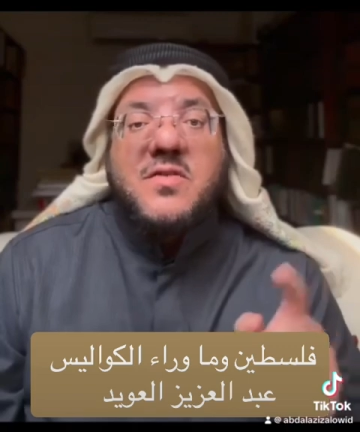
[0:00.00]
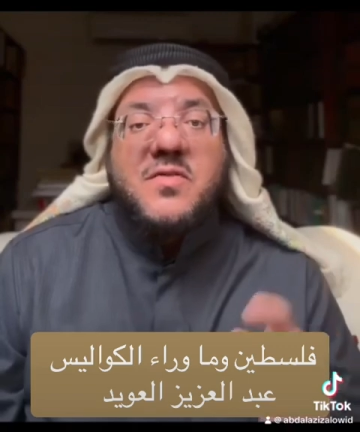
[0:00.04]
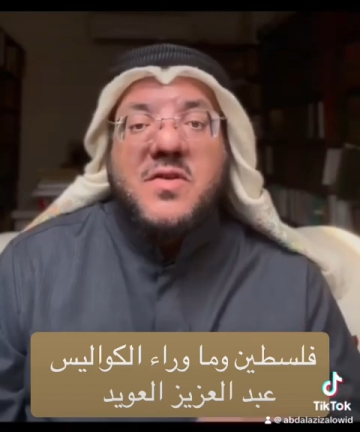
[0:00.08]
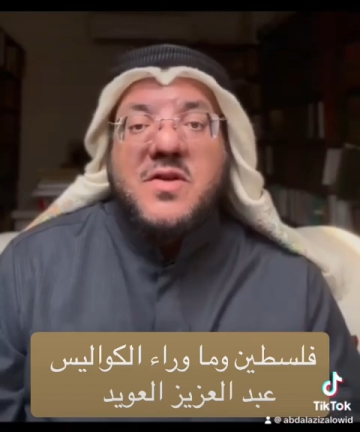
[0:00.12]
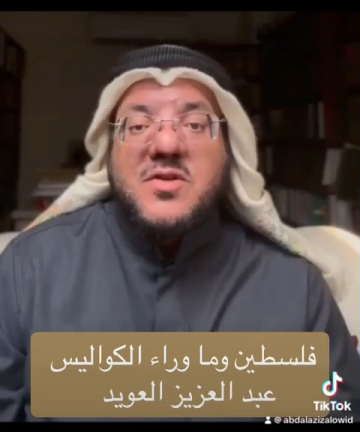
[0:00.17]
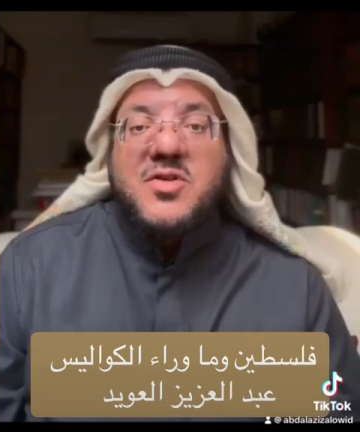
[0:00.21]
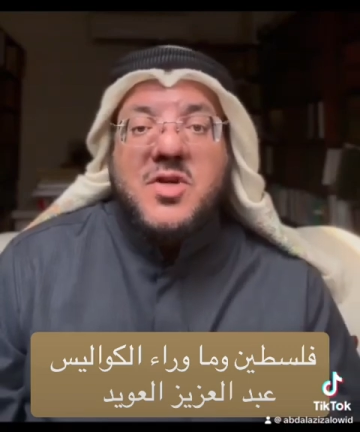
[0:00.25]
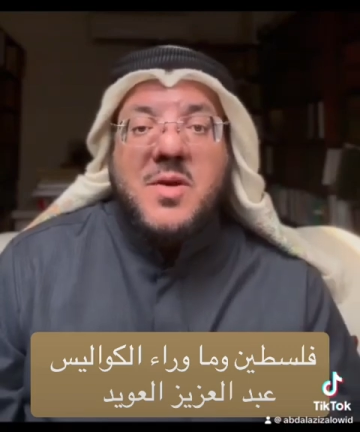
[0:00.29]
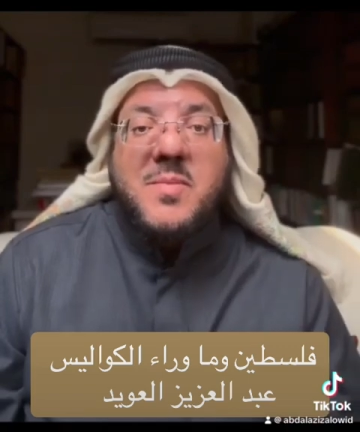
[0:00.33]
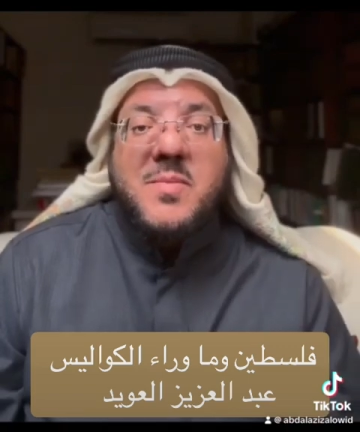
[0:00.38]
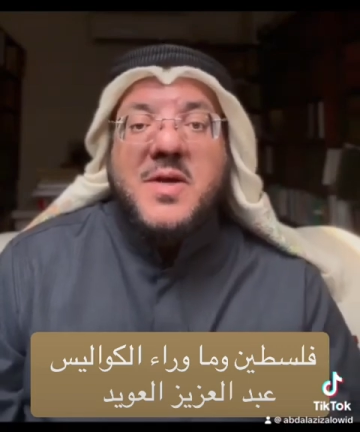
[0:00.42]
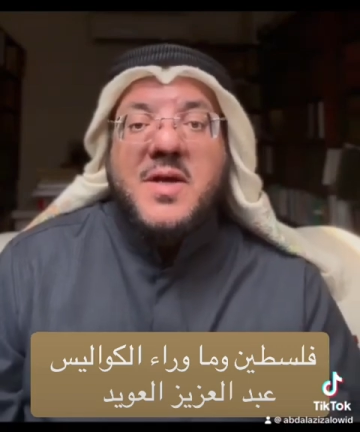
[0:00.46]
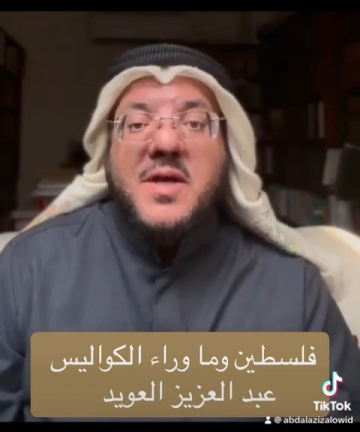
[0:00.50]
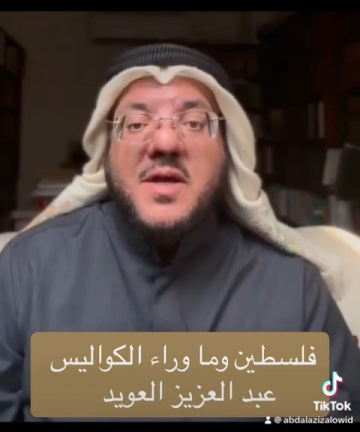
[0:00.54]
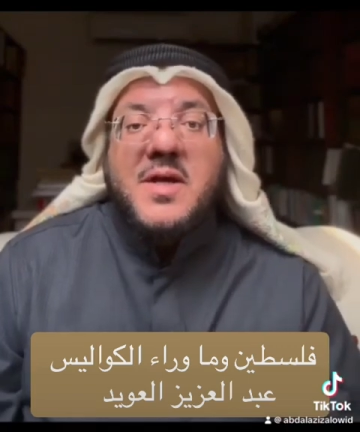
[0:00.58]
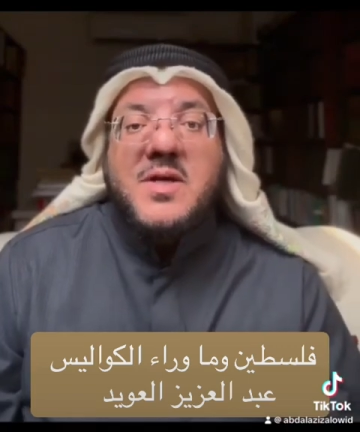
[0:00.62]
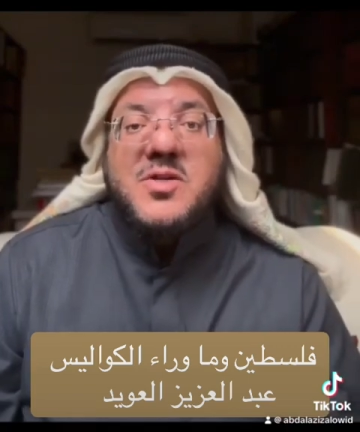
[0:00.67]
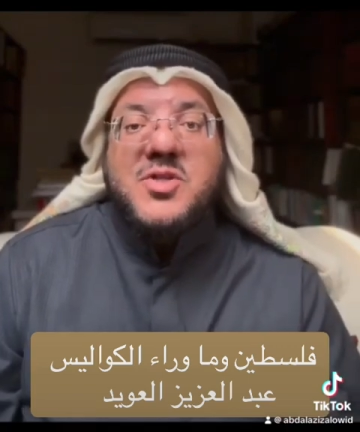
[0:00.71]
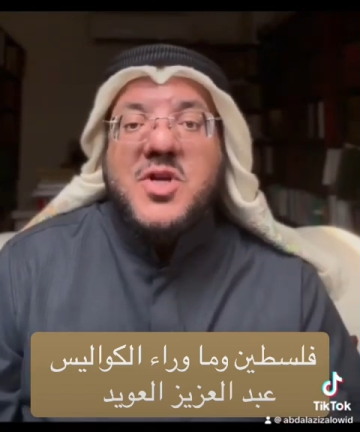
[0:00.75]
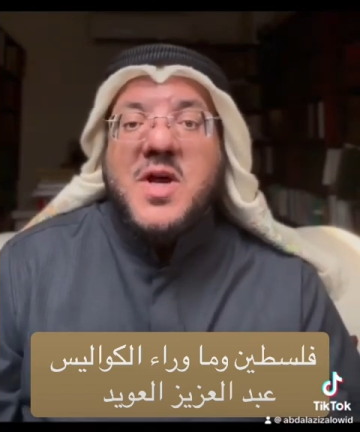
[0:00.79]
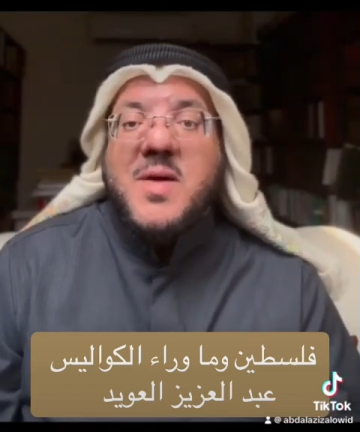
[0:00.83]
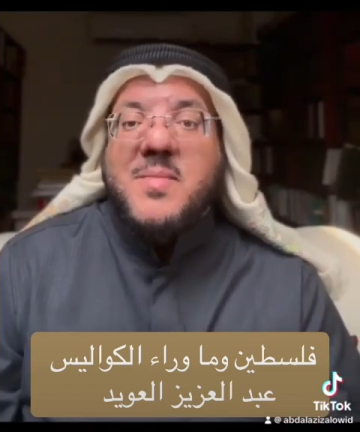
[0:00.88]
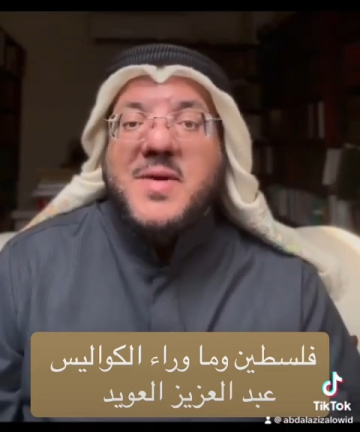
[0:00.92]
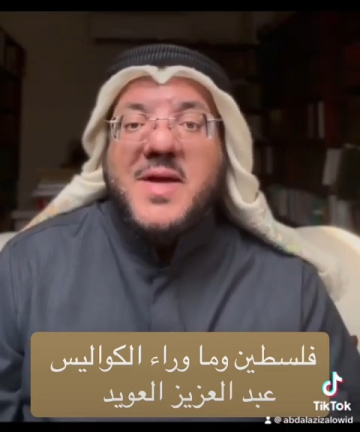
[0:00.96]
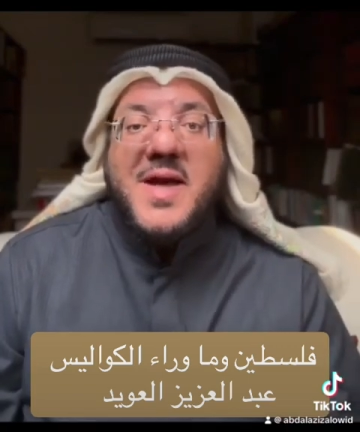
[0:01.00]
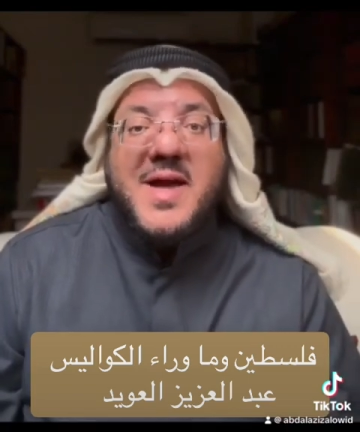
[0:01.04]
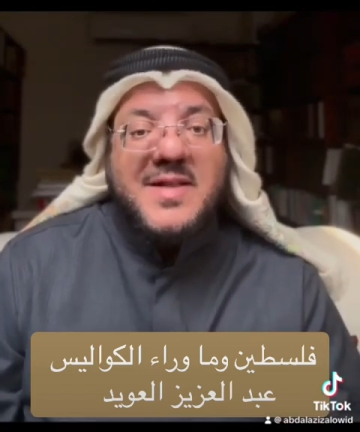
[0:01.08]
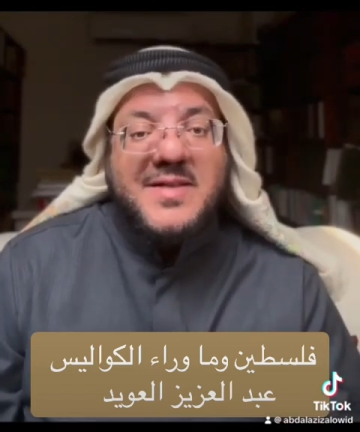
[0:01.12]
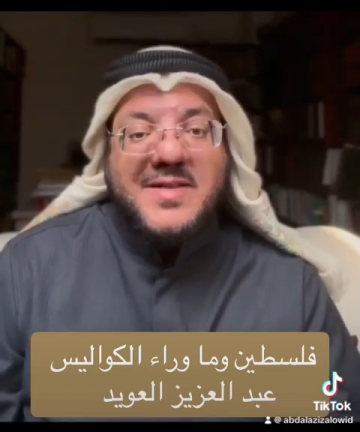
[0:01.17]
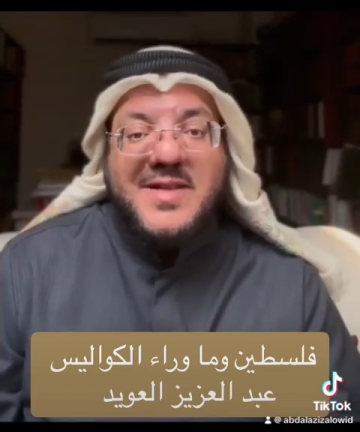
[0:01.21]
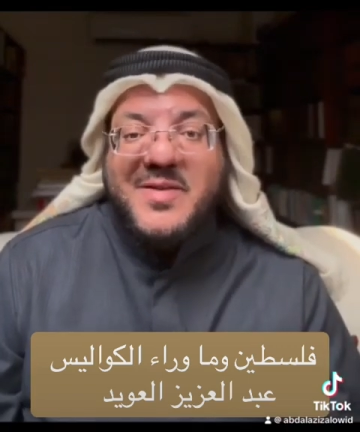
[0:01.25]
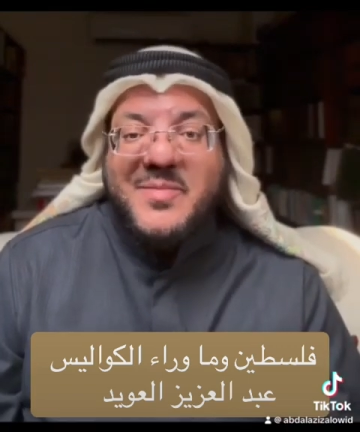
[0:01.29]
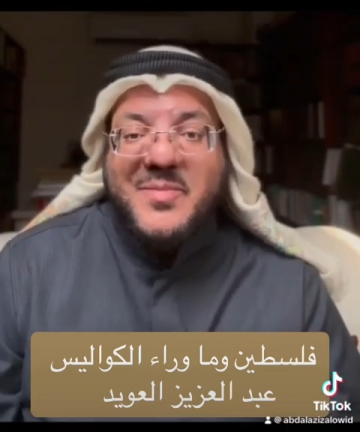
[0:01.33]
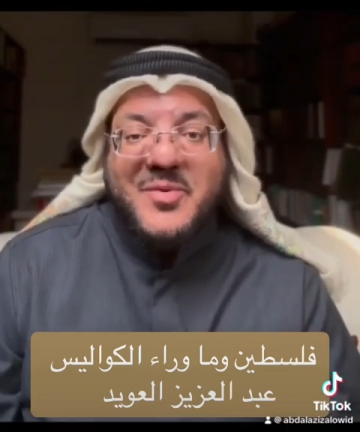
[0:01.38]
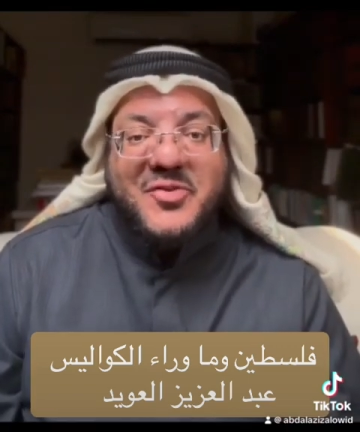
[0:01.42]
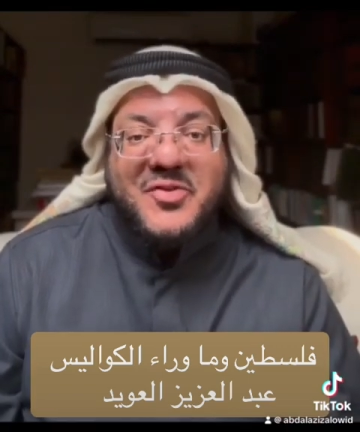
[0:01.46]
في جميع الجامعات
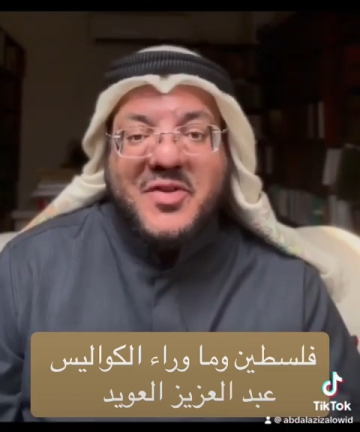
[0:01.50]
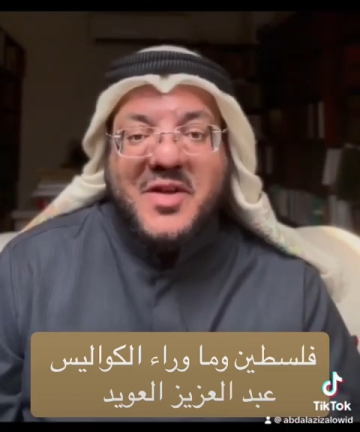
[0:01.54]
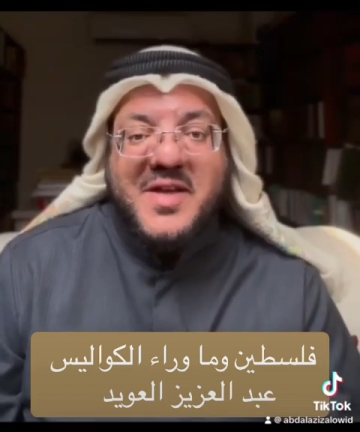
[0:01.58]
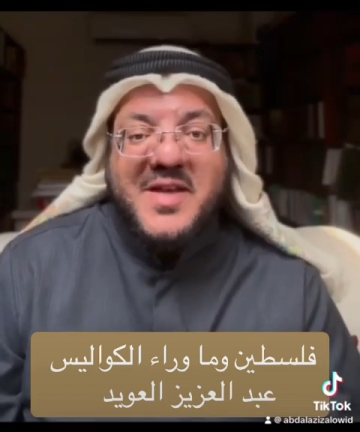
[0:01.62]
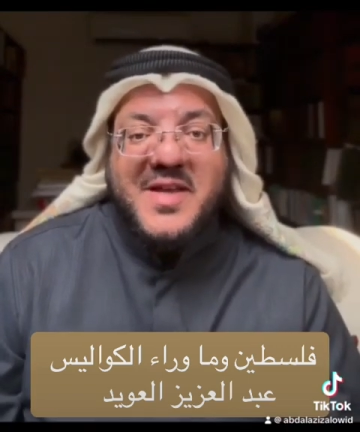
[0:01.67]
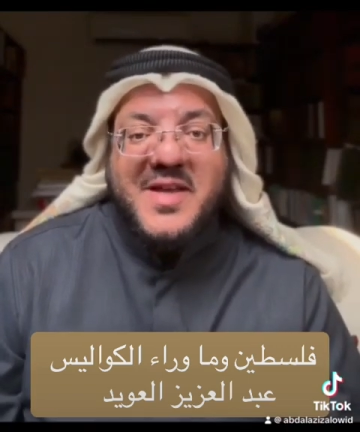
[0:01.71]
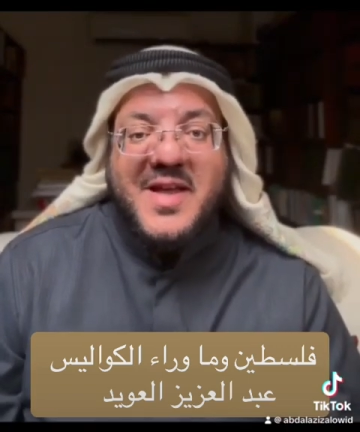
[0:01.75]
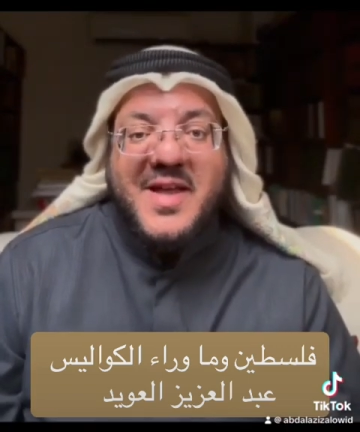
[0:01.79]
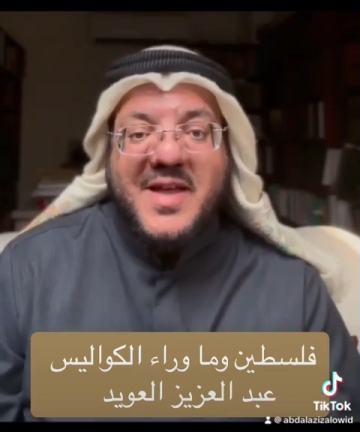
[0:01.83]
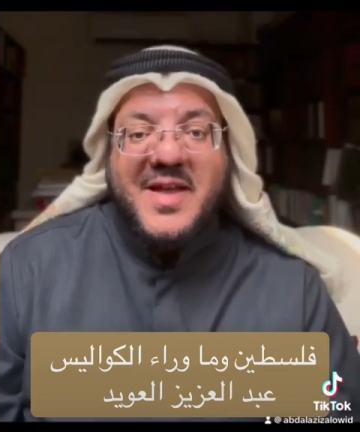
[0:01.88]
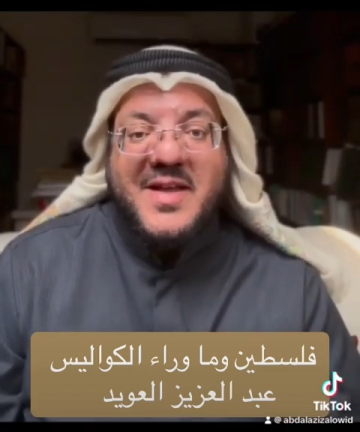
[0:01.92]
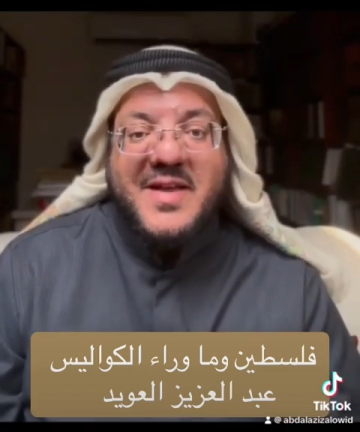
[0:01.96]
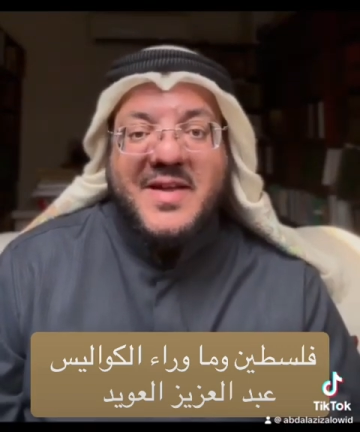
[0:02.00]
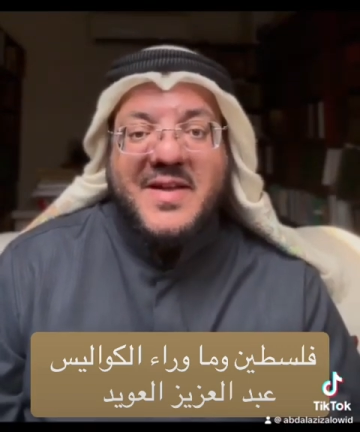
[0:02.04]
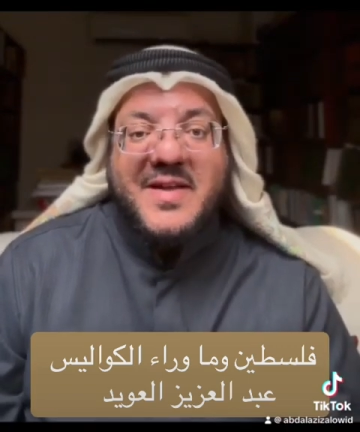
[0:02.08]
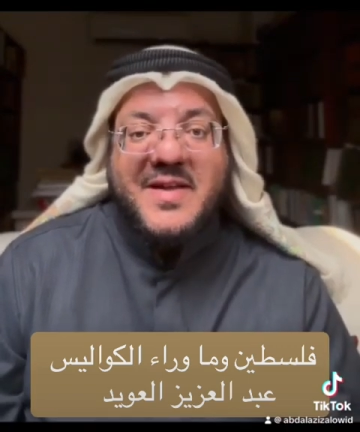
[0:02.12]
المصرية